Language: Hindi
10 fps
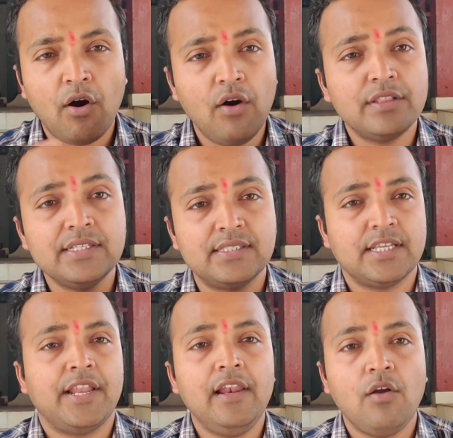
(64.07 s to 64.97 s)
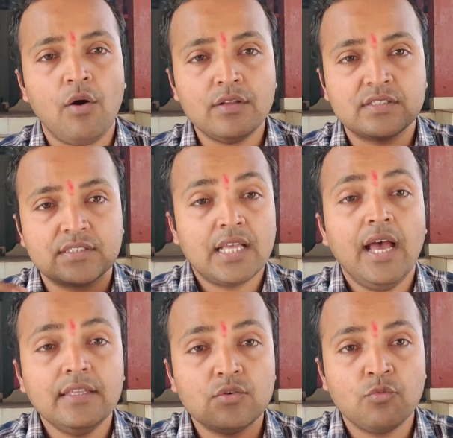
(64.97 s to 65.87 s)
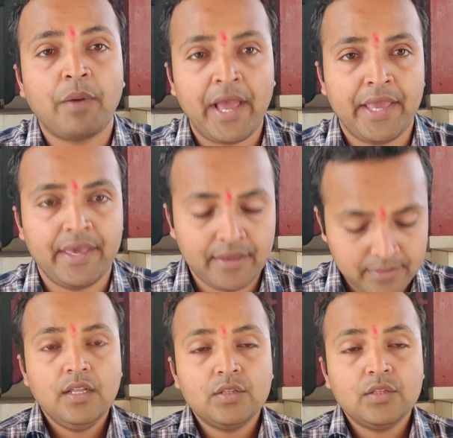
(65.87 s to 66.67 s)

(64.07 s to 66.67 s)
बहुत ही सरल और सहज उपाय है